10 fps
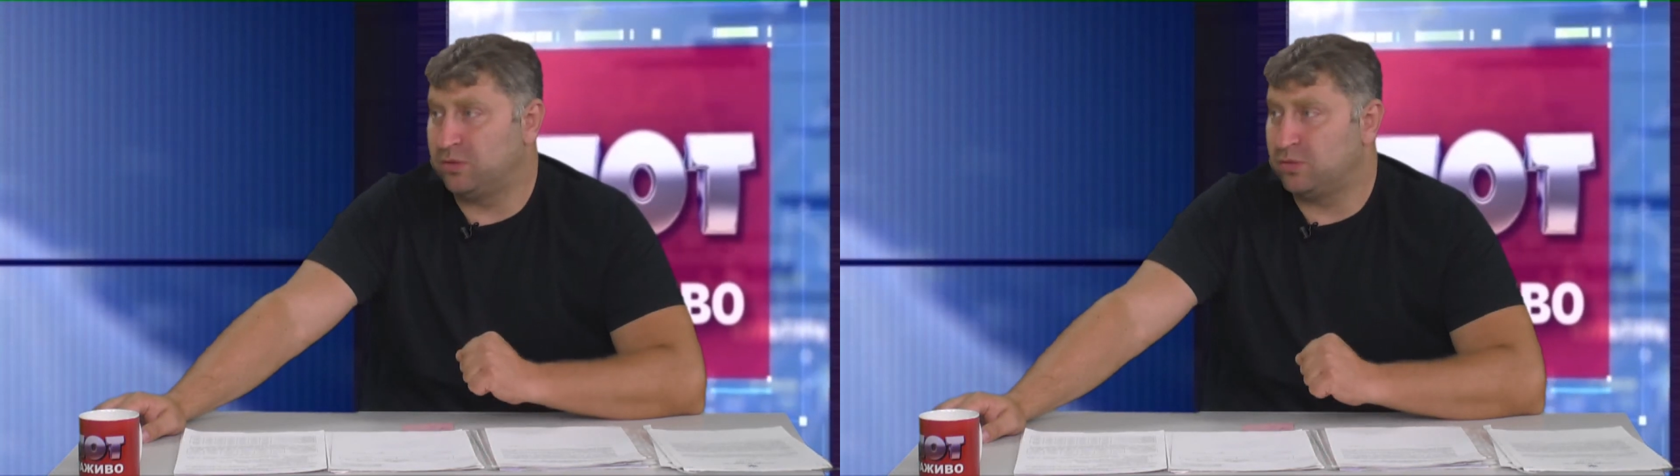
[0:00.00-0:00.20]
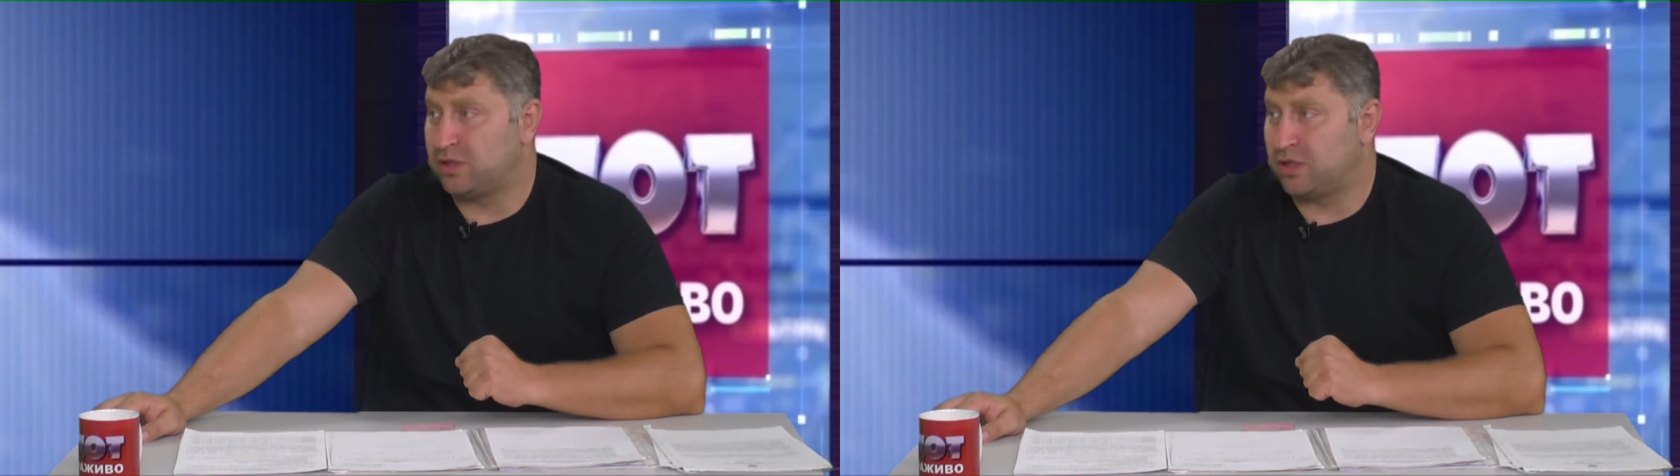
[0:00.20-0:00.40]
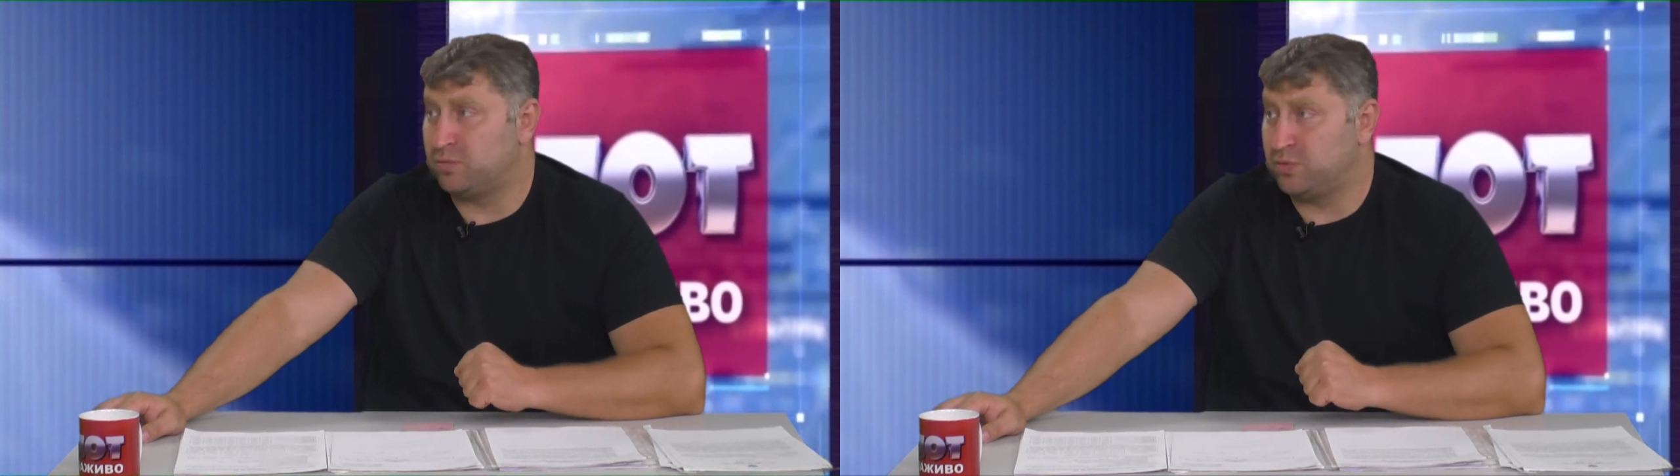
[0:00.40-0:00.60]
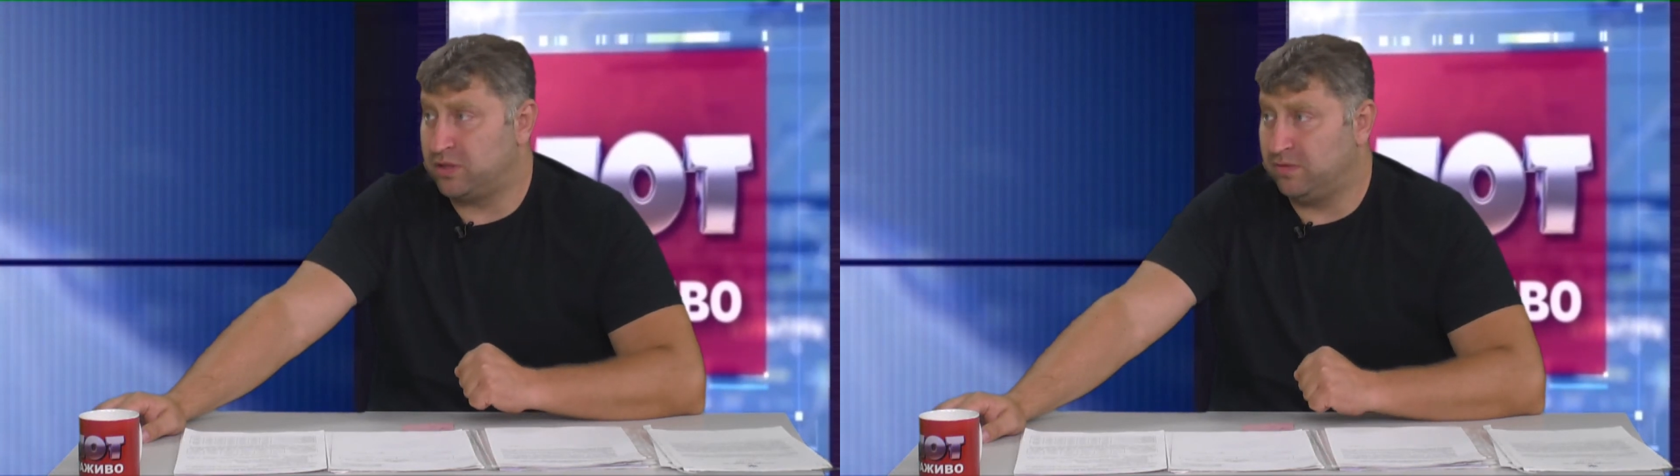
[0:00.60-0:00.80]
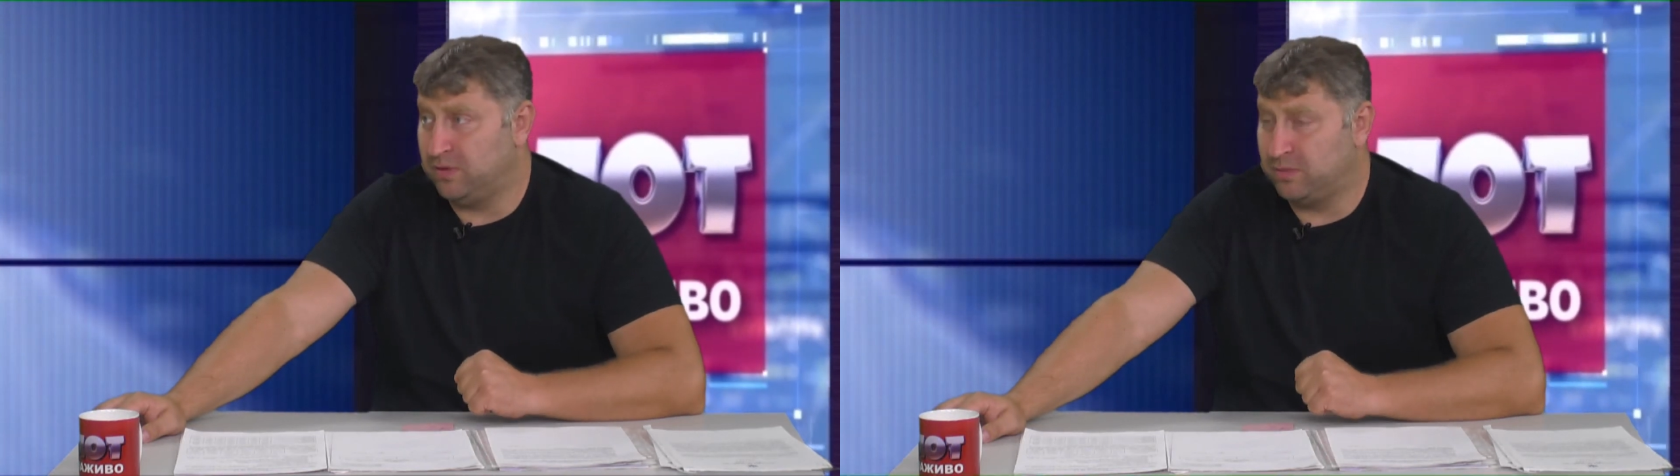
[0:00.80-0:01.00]
году, сразу
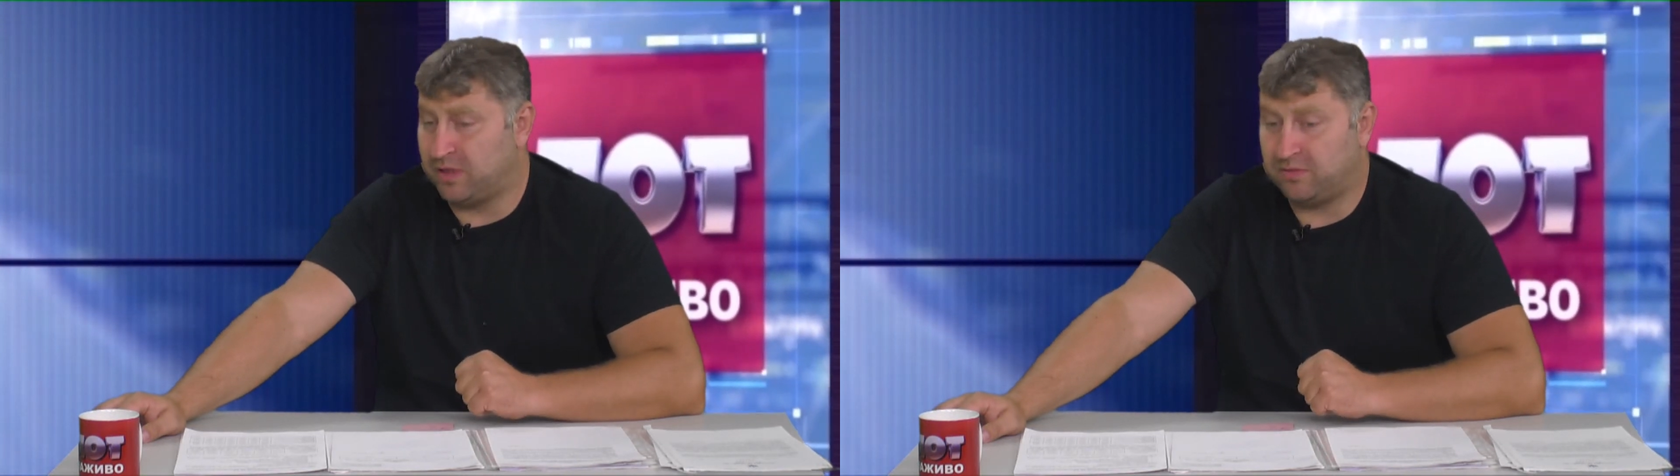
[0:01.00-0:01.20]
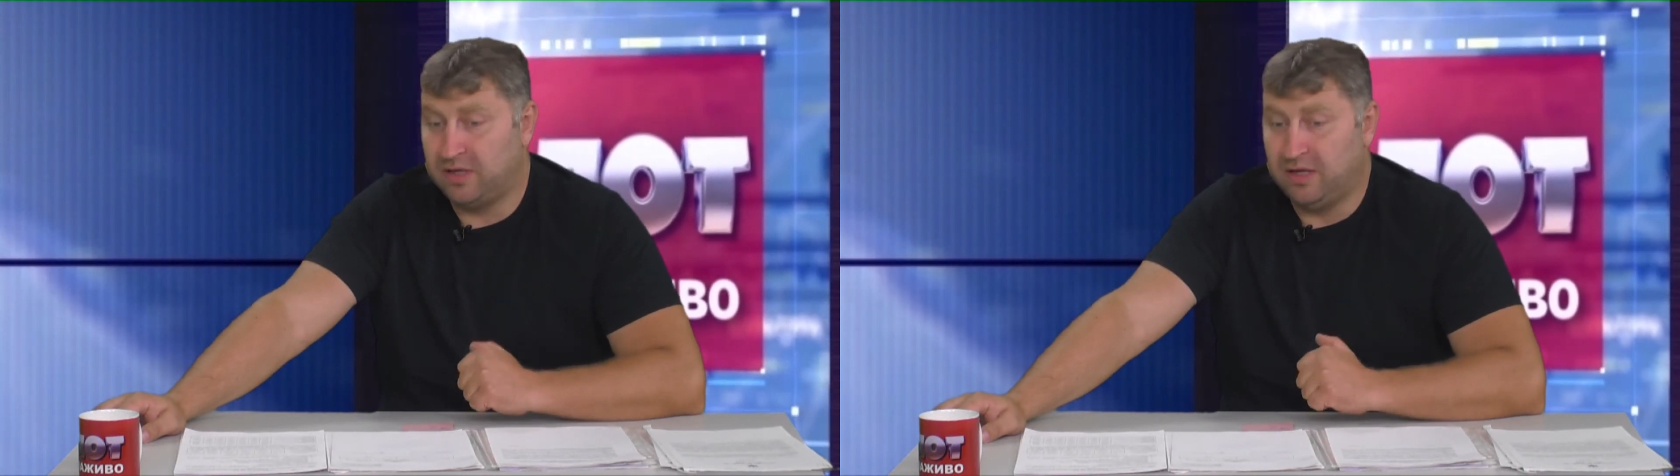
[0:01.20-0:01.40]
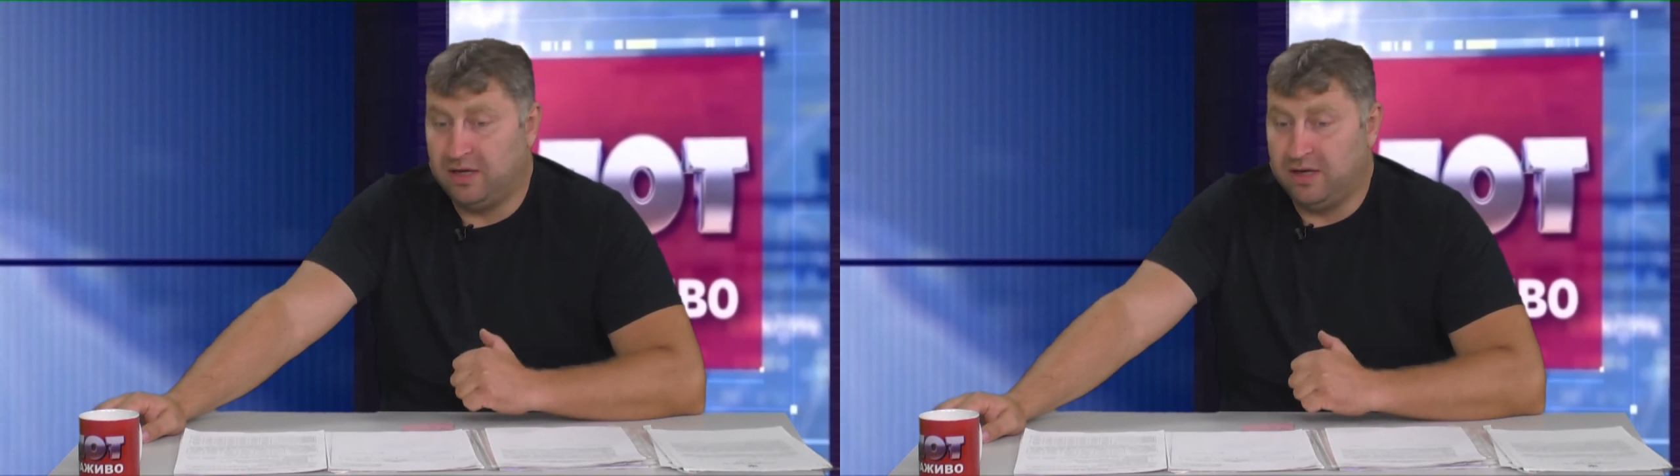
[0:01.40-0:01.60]
после выборов,